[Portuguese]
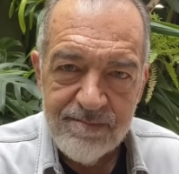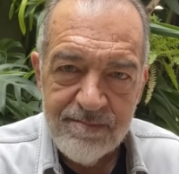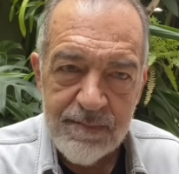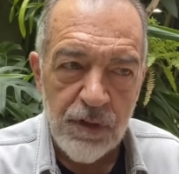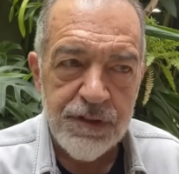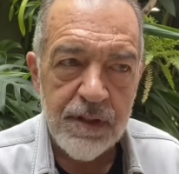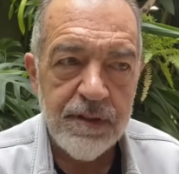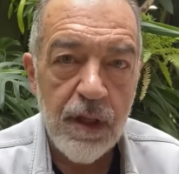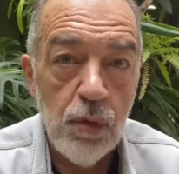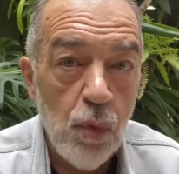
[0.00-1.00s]
Então você
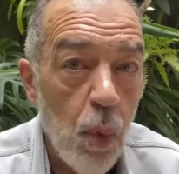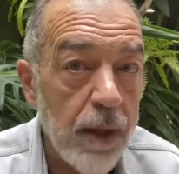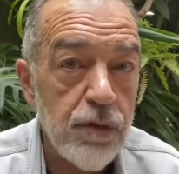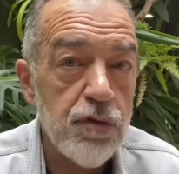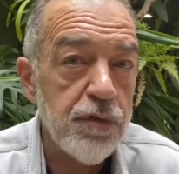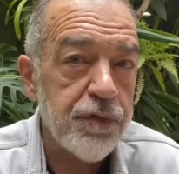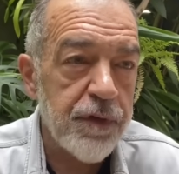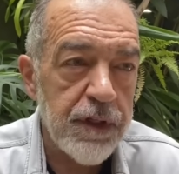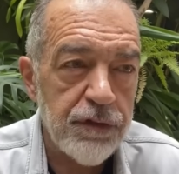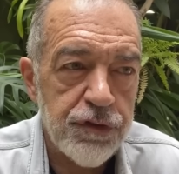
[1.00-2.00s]
tem um
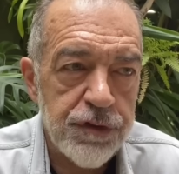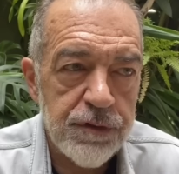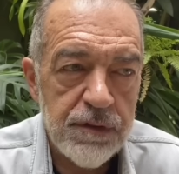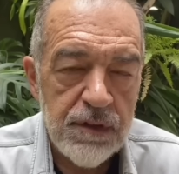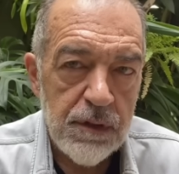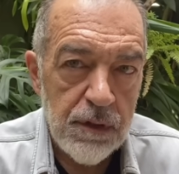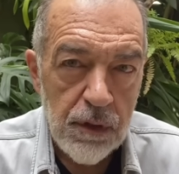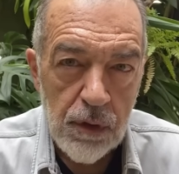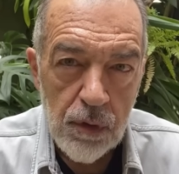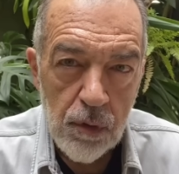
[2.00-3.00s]
coadjuvante,
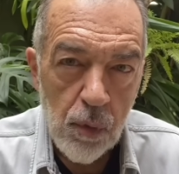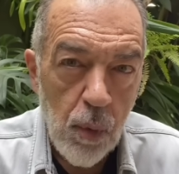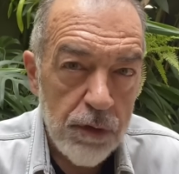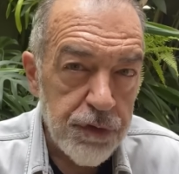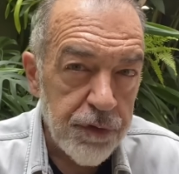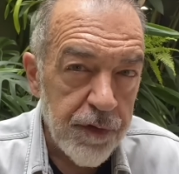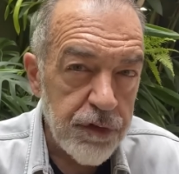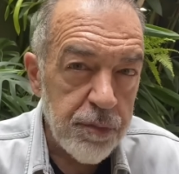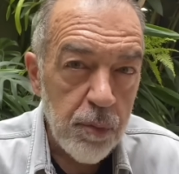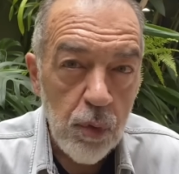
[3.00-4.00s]
um
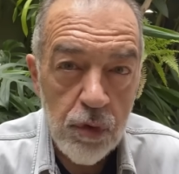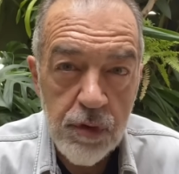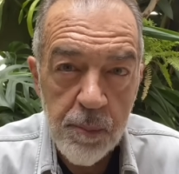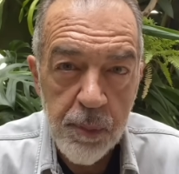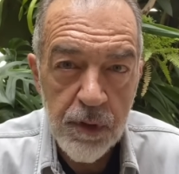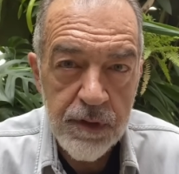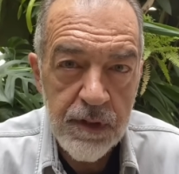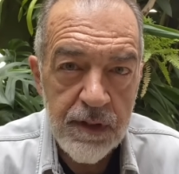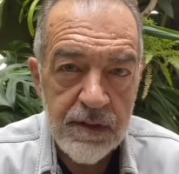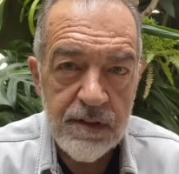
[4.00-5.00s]
coadjuvante muito
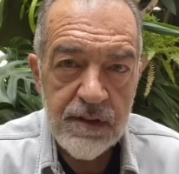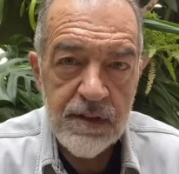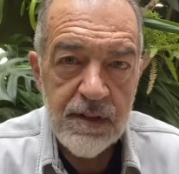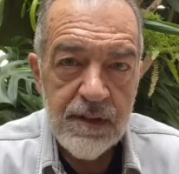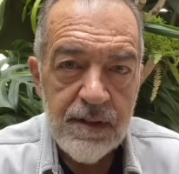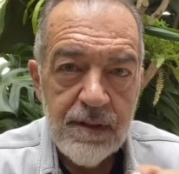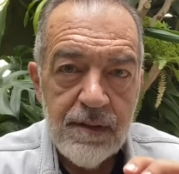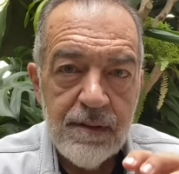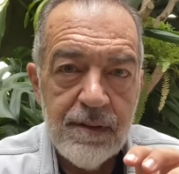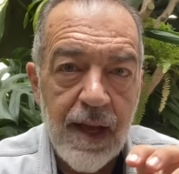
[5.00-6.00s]
importante
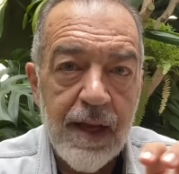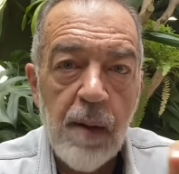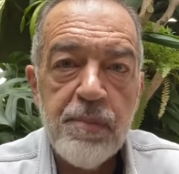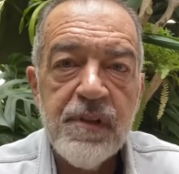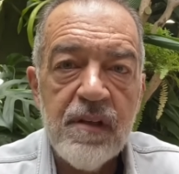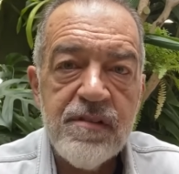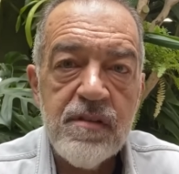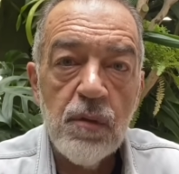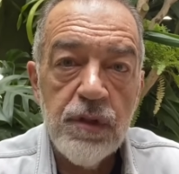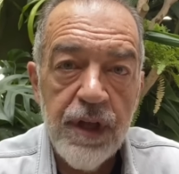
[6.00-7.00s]
na
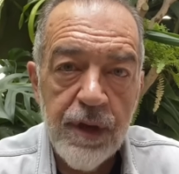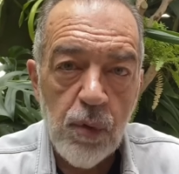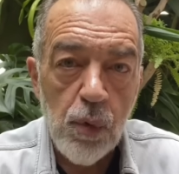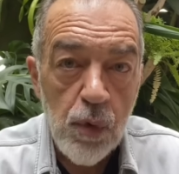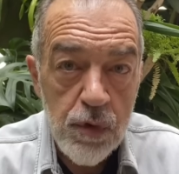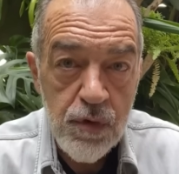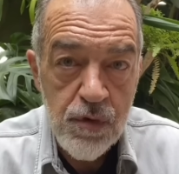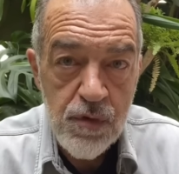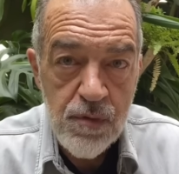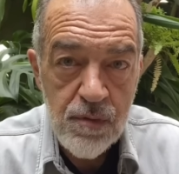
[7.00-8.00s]
captação de
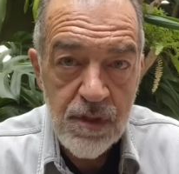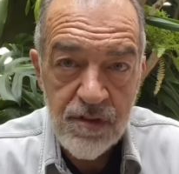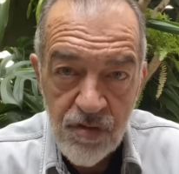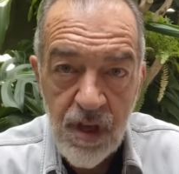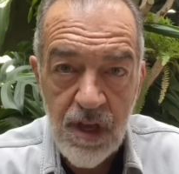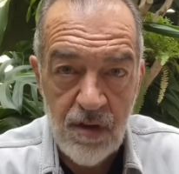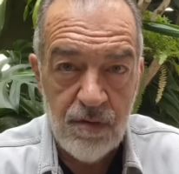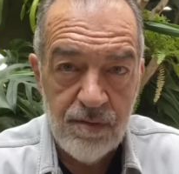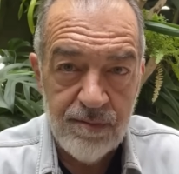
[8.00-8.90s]
recursos, de dinheiro.